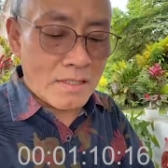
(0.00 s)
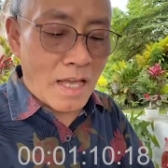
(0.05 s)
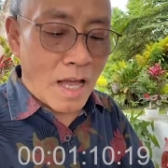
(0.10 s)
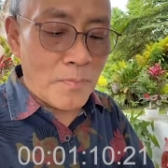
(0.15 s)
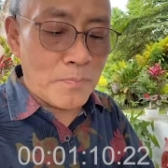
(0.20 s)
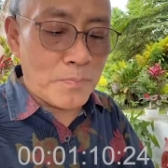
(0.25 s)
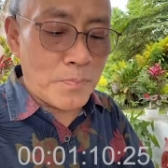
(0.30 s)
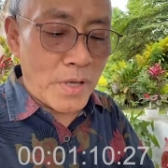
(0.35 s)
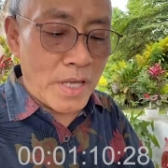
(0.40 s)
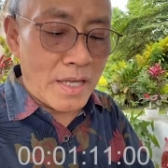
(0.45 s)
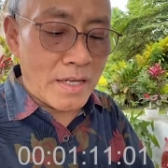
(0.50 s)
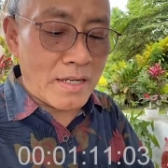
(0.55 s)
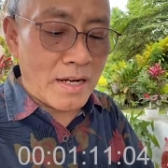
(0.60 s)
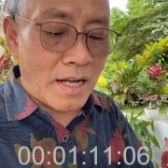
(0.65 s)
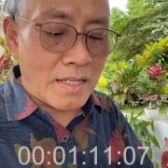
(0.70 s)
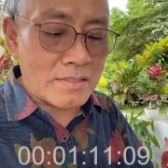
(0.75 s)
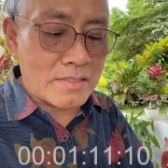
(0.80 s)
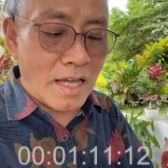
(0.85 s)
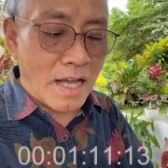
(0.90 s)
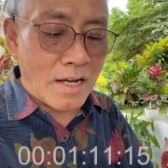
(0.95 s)
Tapi
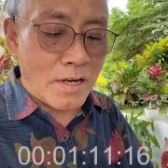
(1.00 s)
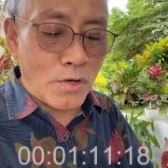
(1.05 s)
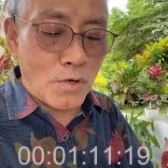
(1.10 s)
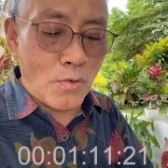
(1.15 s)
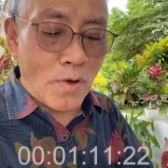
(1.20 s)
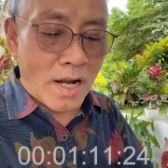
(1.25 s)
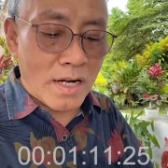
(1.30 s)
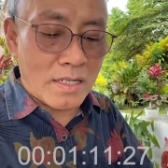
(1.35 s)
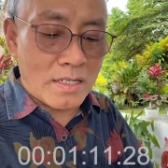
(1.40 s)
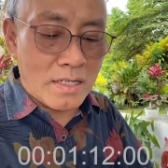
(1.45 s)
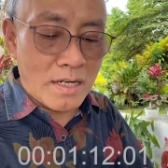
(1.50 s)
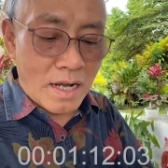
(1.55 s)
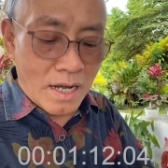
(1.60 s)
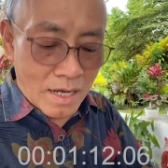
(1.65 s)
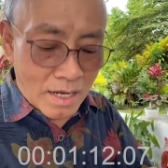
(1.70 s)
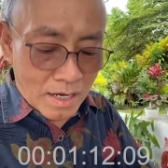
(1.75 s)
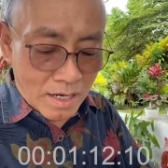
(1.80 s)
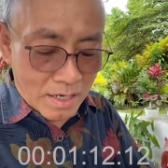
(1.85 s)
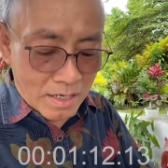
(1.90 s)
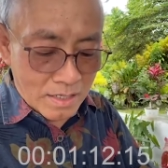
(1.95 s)
kata
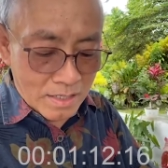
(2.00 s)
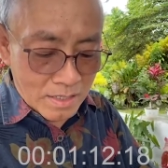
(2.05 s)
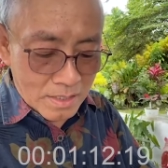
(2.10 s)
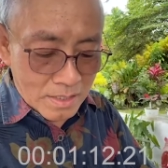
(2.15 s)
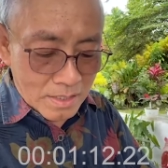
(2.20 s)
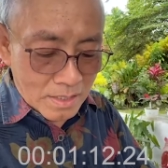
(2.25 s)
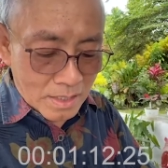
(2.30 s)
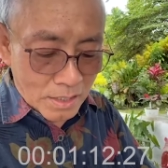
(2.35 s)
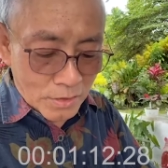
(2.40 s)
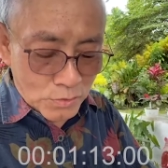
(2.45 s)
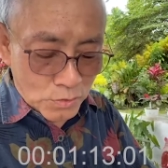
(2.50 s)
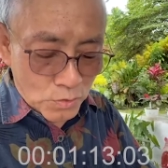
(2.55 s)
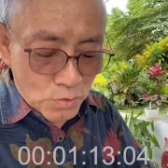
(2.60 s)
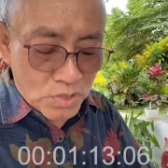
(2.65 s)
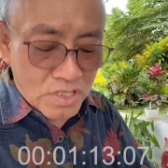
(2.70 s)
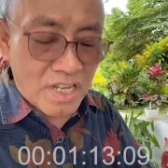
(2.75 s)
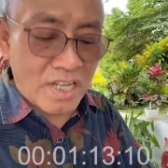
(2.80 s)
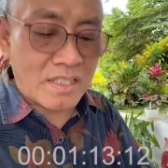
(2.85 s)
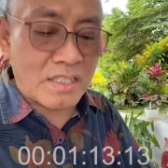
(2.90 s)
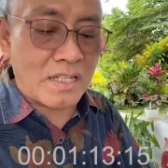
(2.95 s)
keluarga itu
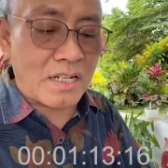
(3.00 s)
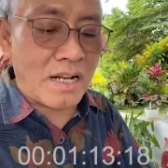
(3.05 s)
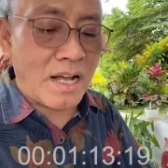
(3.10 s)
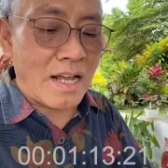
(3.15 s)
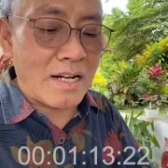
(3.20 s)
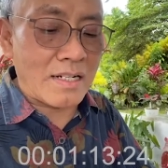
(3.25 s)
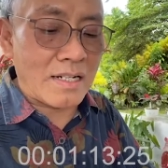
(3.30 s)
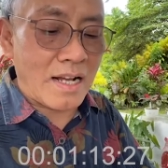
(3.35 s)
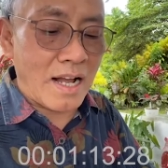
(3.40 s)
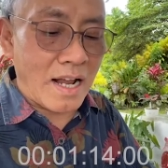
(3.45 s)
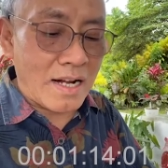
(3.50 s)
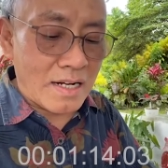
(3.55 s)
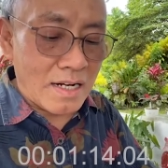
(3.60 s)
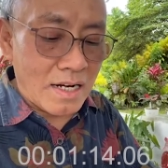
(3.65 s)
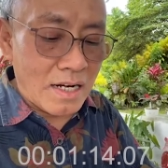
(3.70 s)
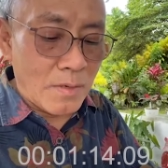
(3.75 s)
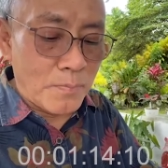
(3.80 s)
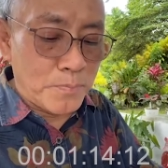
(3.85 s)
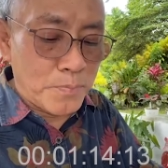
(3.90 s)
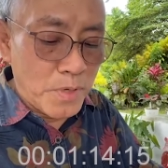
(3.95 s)
saya tekankan
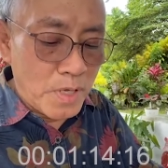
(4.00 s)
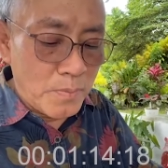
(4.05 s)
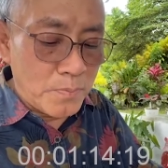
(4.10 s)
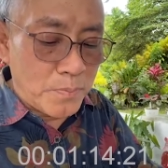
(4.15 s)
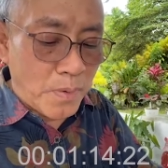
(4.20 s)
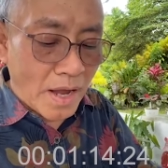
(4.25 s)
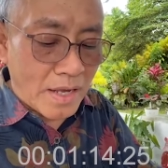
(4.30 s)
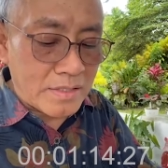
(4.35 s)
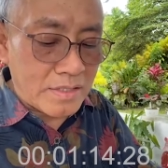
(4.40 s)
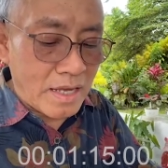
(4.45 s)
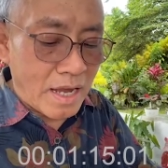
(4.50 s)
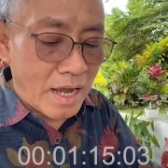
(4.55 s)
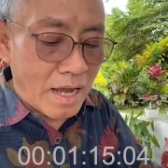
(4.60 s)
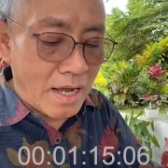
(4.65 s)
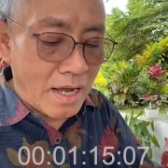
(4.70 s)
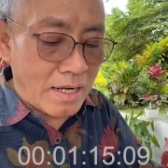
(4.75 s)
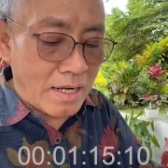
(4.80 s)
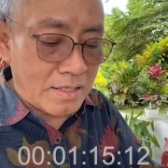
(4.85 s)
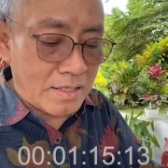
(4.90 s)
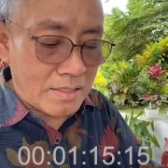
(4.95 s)
lebih
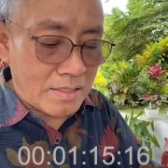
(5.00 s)
banyak